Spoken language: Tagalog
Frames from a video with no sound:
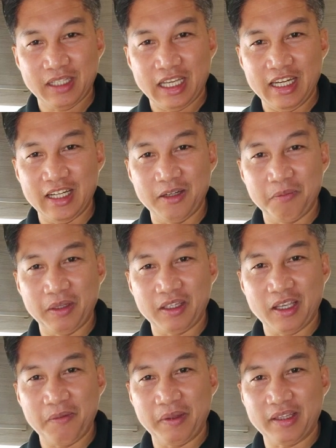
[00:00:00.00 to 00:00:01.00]
Kailangan
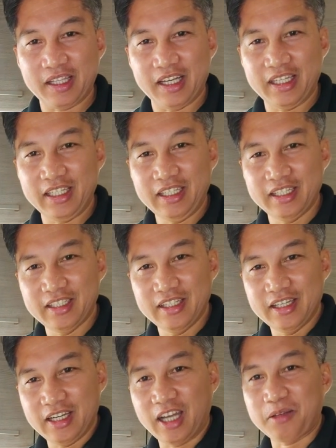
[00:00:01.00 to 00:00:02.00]
pantay-pantay.
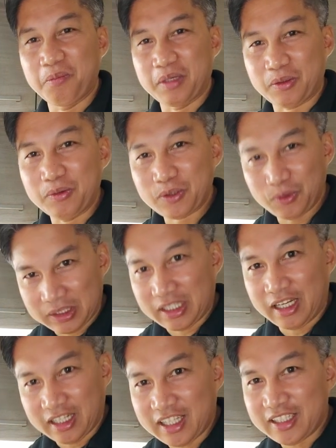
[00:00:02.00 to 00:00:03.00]
At matutuwa
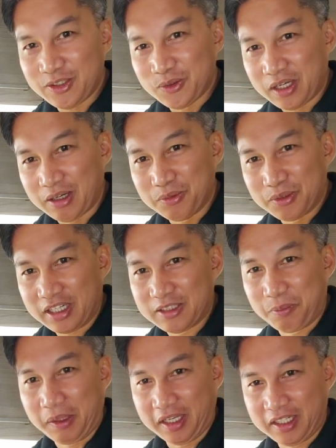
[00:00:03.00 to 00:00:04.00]
talaga ang inyong amo
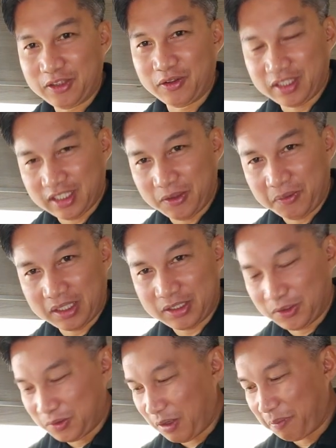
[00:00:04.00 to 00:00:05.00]
guys pag ganito ang ginawa nyo,